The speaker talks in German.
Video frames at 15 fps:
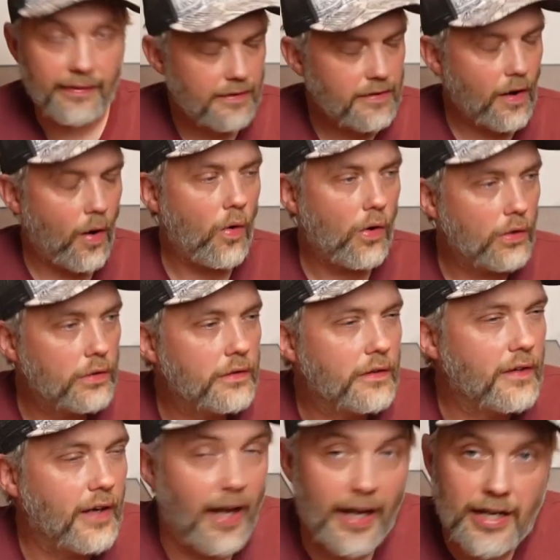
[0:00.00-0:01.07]
ich auch und
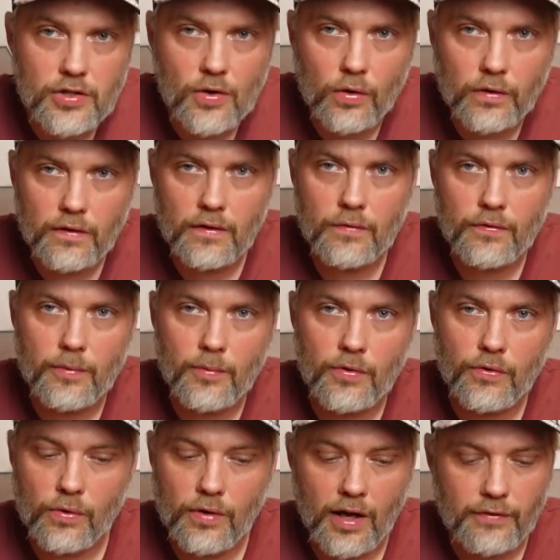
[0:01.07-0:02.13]
ich reiche auch diese
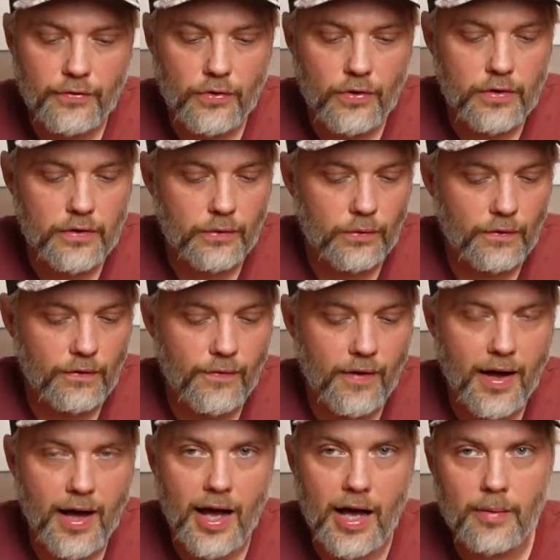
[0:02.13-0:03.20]
Information nach für euch. Und
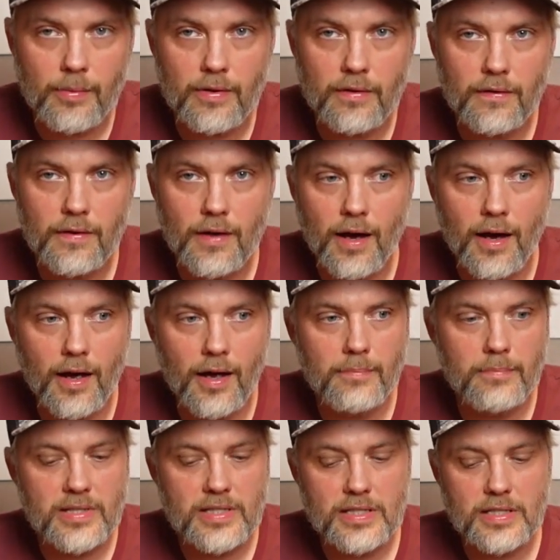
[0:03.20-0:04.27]
zwar habe ich hier ein
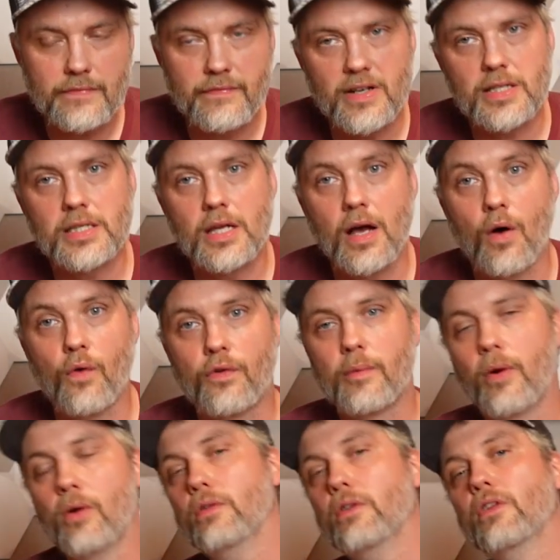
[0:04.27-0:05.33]
bisschen was
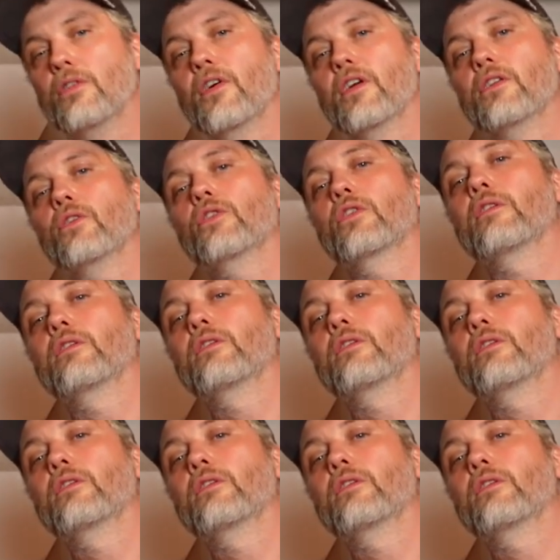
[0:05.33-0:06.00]
aufgebaut und ich werde es euch jetzt